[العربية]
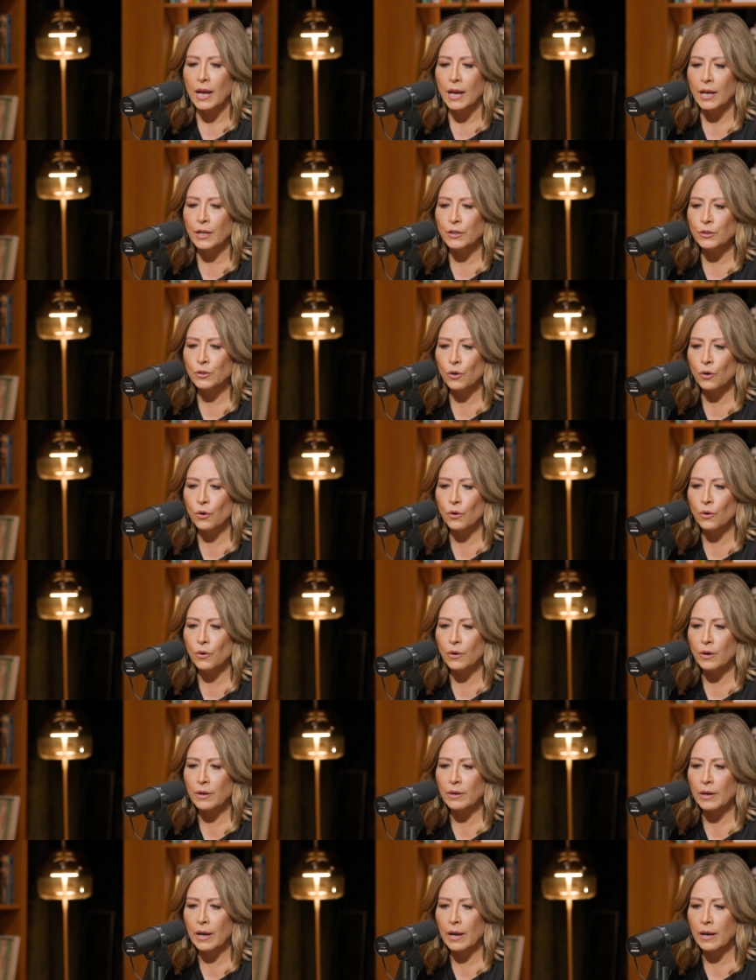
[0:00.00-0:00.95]
إنه
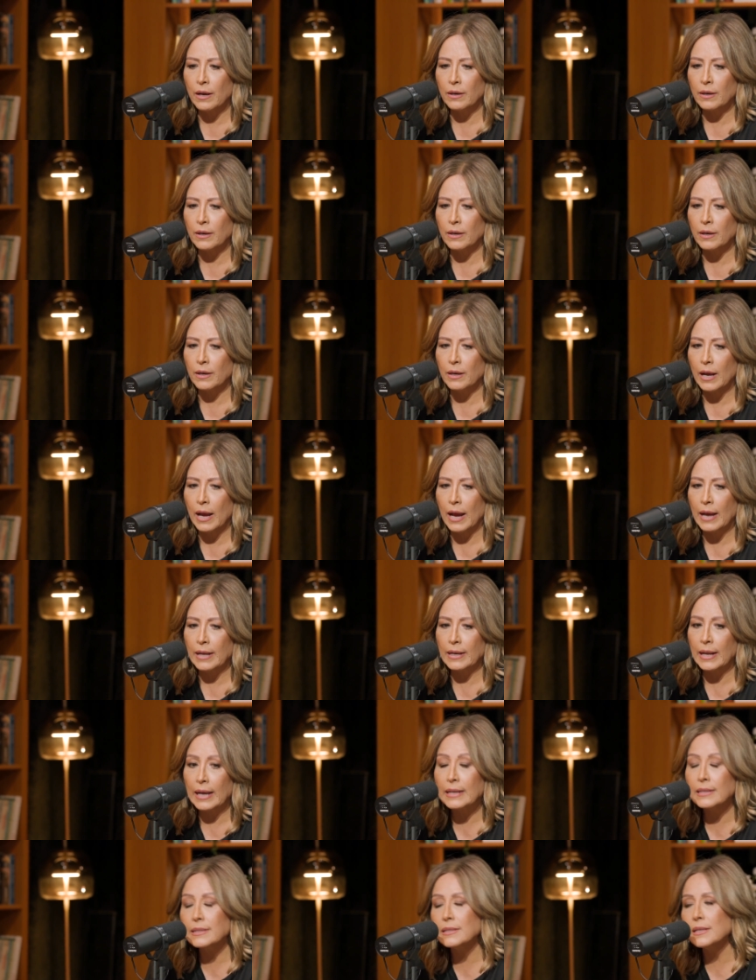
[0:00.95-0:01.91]

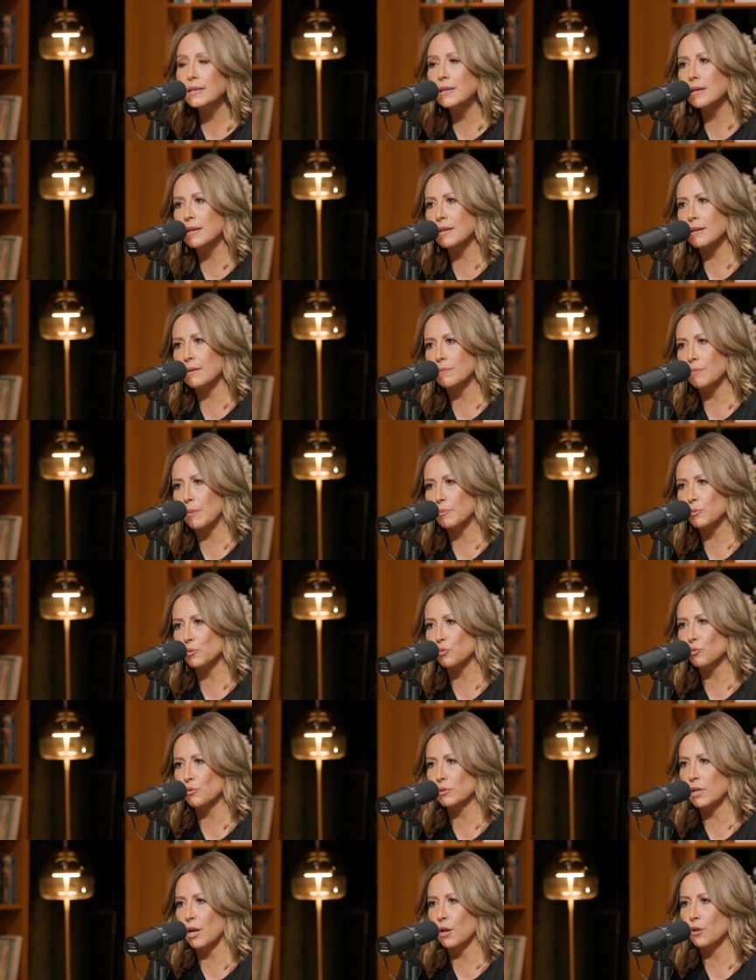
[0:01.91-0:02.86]
أنا كتير
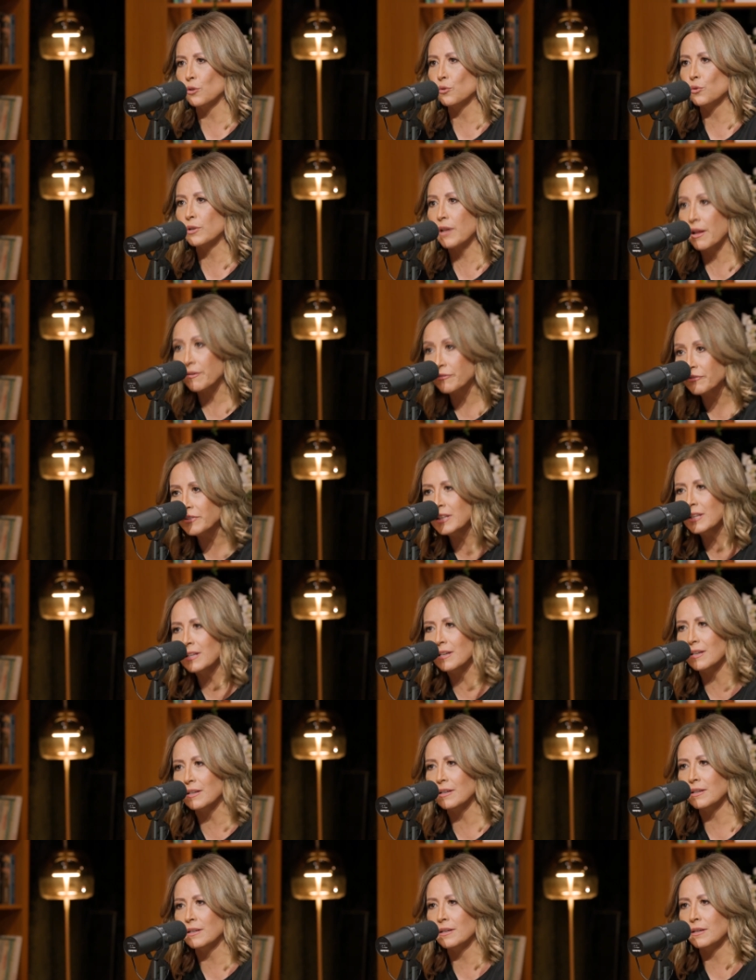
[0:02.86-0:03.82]
مبسوطة إنه رفيق
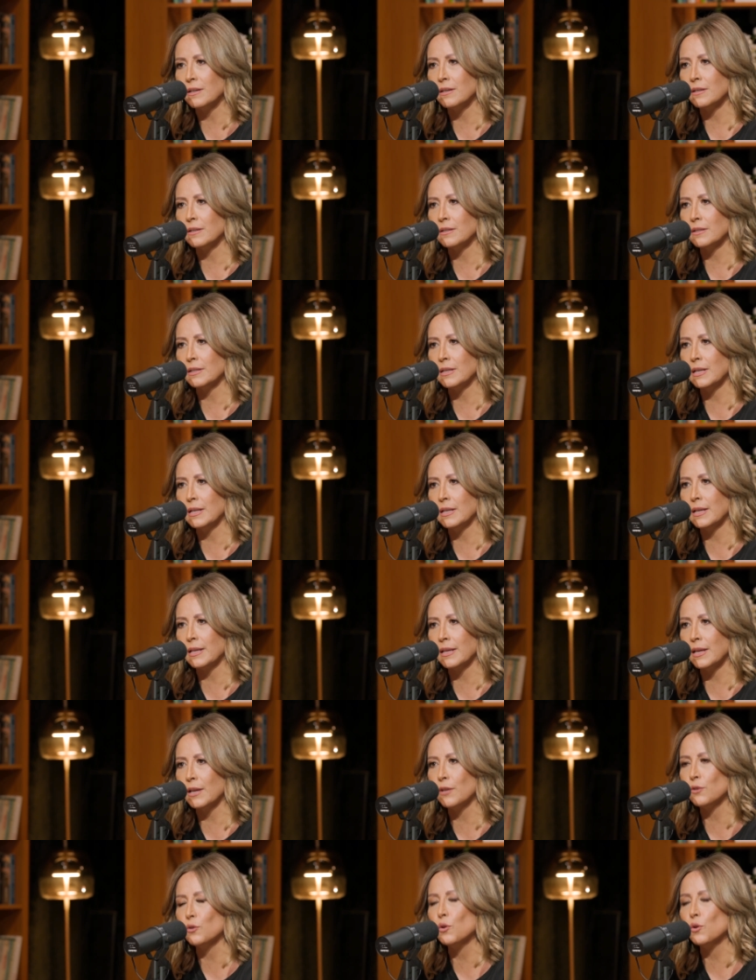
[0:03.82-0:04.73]
آه، يلي كان